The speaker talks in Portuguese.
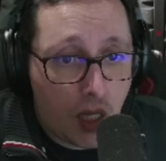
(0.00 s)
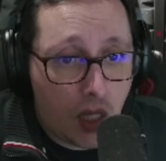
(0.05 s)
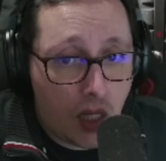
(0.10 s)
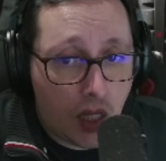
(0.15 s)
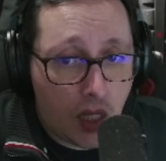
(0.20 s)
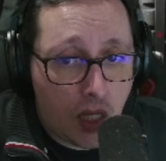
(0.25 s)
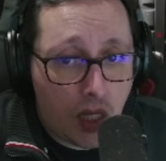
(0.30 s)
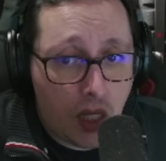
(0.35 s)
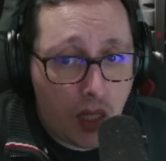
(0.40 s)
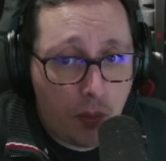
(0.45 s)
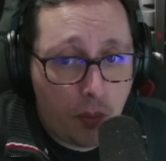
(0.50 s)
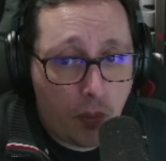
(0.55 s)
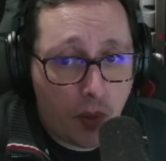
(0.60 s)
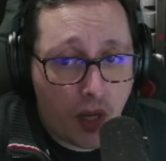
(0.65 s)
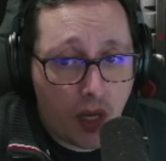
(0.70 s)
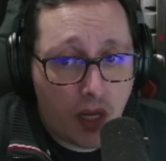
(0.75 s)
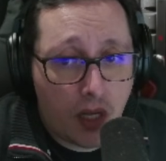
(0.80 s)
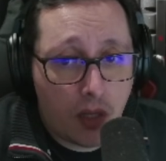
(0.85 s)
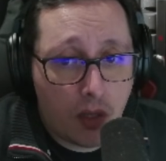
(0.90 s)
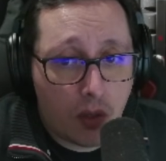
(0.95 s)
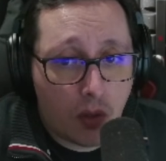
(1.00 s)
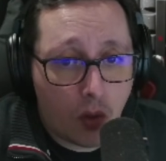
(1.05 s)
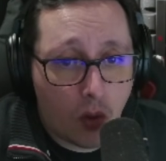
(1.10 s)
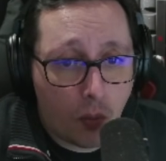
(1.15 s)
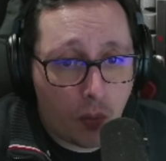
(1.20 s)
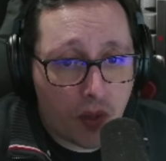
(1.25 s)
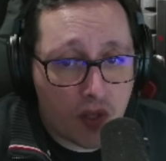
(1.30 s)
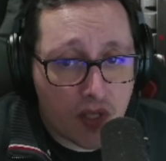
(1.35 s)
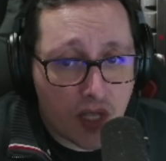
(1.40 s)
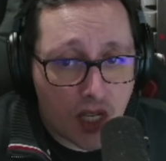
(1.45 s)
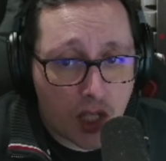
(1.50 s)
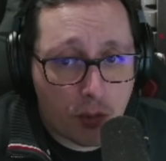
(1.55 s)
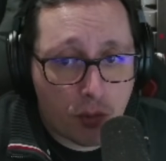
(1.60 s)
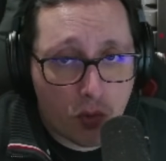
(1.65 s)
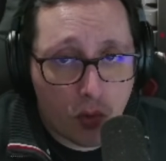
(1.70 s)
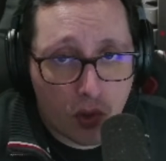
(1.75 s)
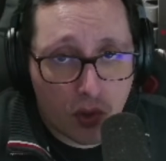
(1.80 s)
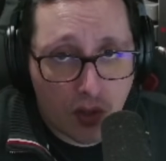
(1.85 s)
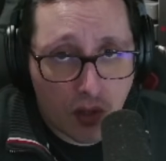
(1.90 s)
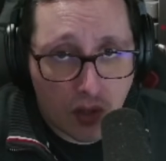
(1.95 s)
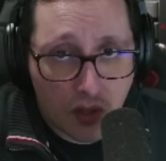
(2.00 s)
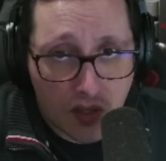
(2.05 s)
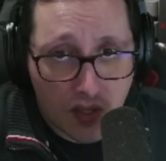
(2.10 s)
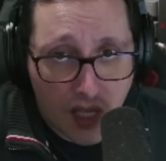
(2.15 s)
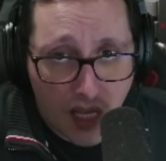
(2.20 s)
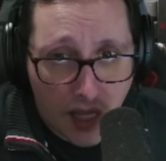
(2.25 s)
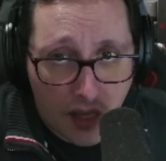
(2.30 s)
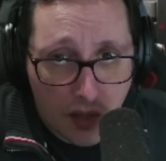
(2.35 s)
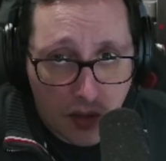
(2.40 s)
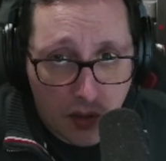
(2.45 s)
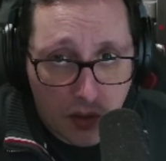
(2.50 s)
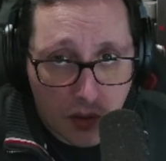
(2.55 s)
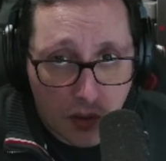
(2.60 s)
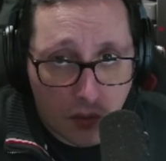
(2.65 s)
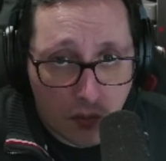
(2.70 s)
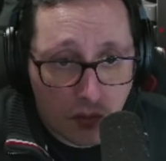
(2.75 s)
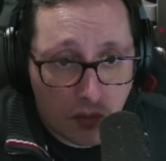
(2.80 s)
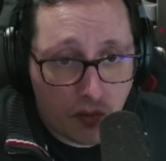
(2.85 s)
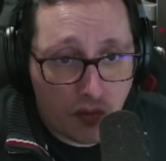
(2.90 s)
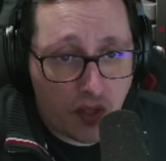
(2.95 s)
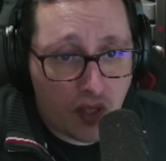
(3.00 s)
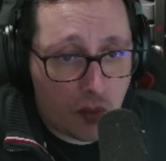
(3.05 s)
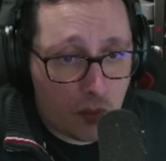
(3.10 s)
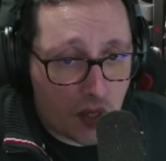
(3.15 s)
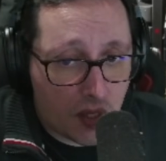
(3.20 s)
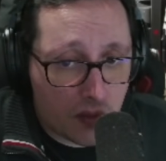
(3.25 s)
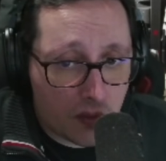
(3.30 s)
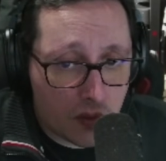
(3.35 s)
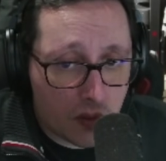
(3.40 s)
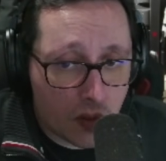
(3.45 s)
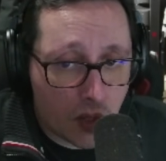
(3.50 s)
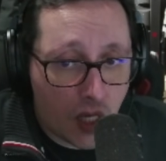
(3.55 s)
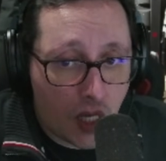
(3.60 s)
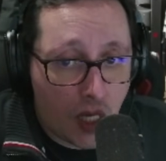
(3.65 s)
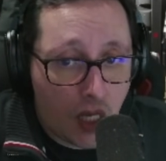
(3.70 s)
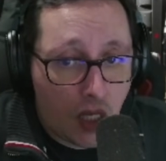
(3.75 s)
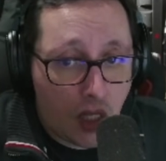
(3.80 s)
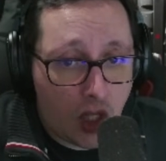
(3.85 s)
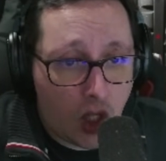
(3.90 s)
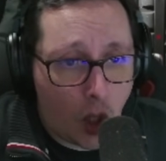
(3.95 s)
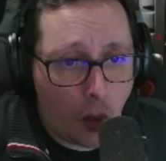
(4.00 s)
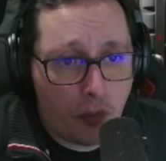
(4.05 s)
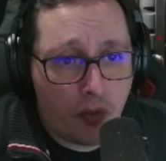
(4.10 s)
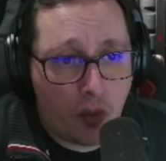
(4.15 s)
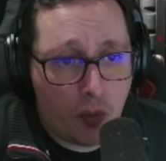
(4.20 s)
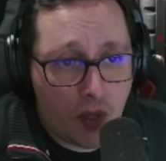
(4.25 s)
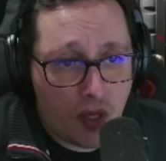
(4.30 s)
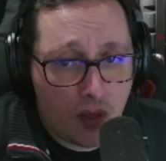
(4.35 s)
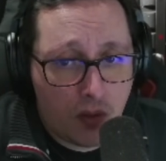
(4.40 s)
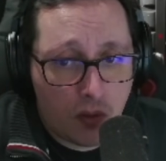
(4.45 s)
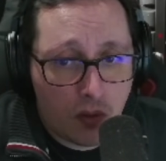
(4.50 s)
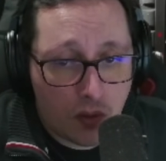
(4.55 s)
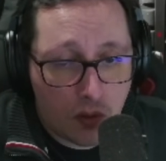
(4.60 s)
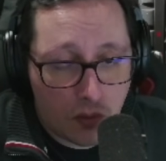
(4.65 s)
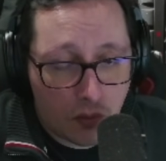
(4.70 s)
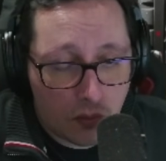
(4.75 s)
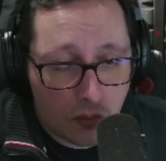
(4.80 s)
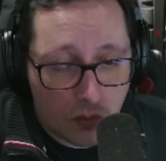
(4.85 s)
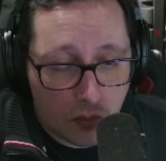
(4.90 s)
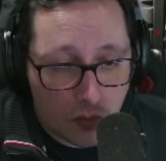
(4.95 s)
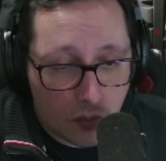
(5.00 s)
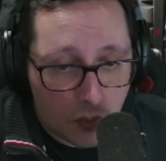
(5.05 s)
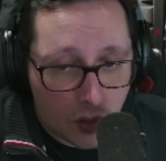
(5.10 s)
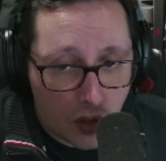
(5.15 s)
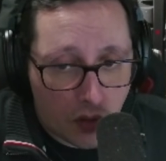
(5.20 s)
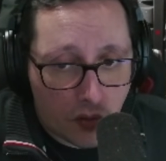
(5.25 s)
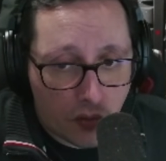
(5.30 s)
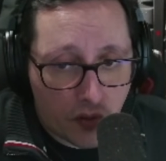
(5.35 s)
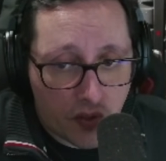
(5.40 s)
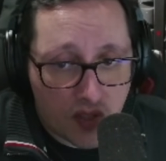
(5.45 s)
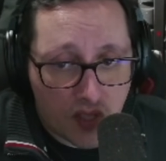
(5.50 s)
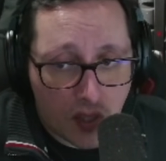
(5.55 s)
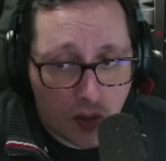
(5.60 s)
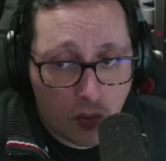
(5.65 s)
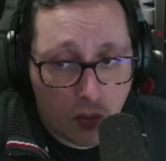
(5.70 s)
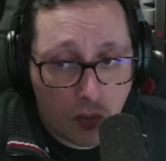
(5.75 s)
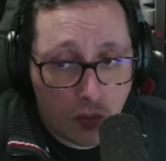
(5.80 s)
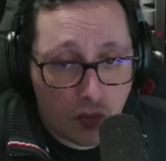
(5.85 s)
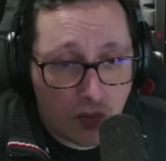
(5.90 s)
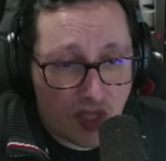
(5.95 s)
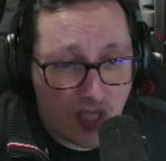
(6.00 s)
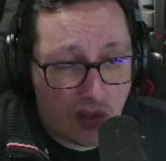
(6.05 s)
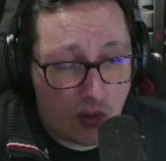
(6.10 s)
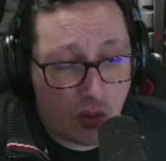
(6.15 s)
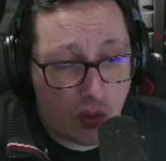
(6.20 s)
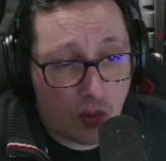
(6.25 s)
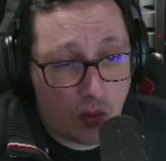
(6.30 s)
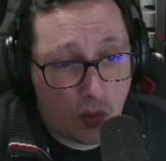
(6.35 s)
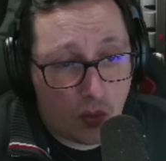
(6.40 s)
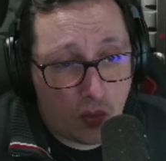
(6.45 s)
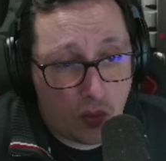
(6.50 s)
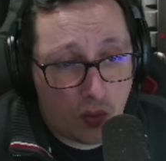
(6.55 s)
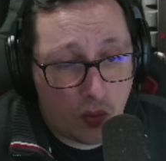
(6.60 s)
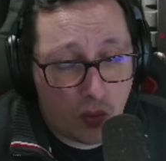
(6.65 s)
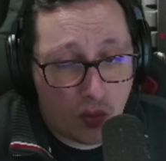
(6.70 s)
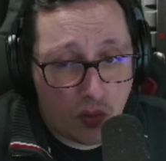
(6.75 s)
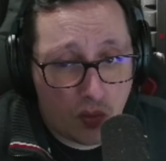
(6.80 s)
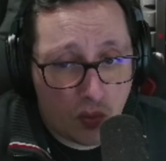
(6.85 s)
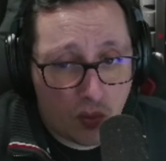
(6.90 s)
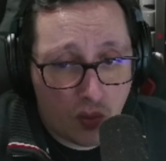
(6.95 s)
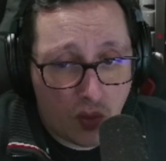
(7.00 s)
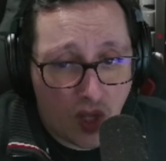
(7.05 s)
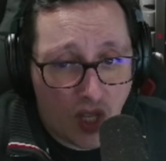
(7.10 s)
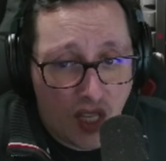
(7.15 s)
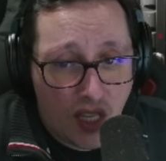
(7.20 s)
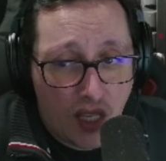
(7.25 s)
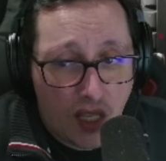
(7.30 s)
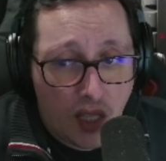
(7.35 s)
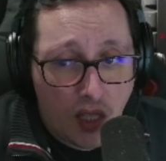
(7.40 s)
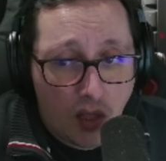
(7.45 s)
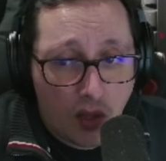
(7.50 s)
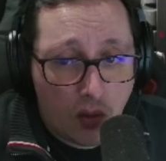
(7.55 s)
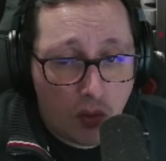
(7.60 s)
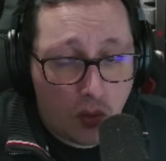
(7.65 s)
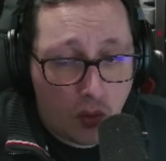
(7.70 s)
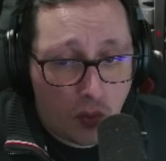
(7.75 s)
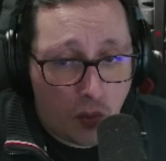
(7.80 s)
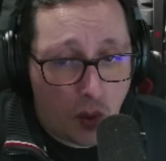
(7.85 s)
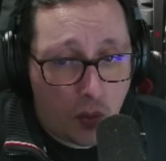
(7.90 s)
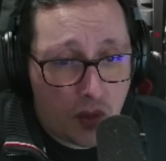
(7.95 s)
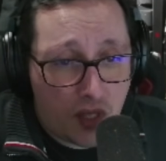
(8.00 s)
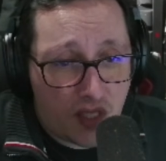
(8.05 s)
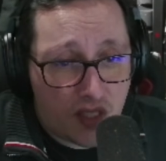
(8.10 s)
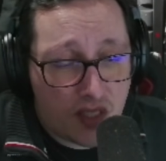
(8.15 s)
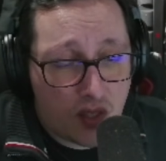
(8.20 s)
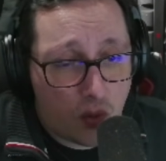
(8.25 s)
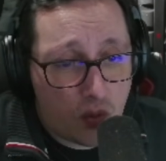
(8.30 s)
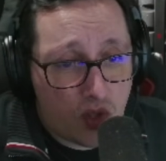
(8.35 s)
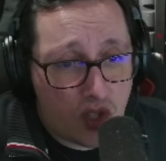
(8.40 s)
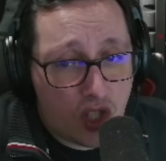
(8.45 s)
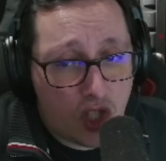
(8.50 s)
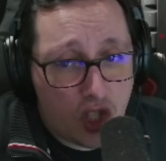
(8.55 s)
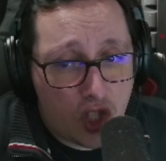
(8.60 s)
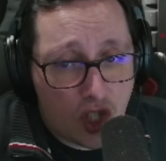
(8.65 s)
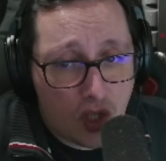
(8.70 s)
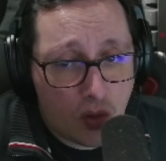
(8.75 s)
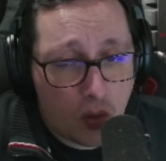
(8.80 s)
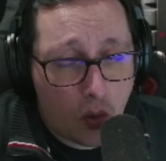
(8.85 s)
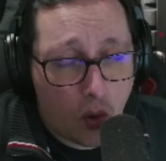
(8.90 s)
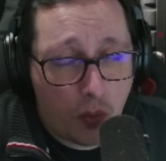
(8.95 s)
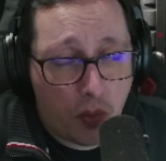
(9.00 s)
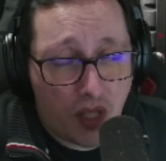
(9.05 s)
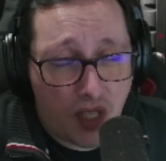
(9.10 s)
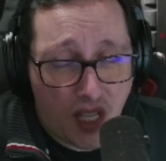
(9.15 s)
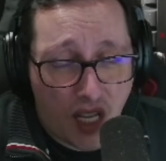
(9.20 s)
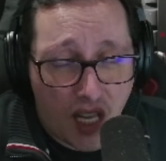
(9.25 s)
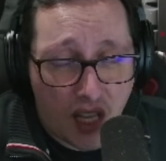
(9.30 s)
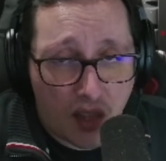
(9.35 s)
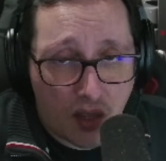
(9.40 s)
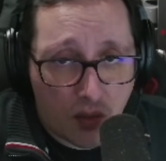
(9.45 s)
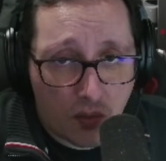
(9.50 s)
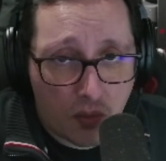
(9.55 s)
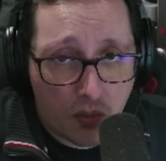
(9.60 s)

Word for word: e para compensar as pessoas lesadas devidamente. E, obviamente, fazê-lo dentro de um, de um de uma obrigação de sigilo complicada.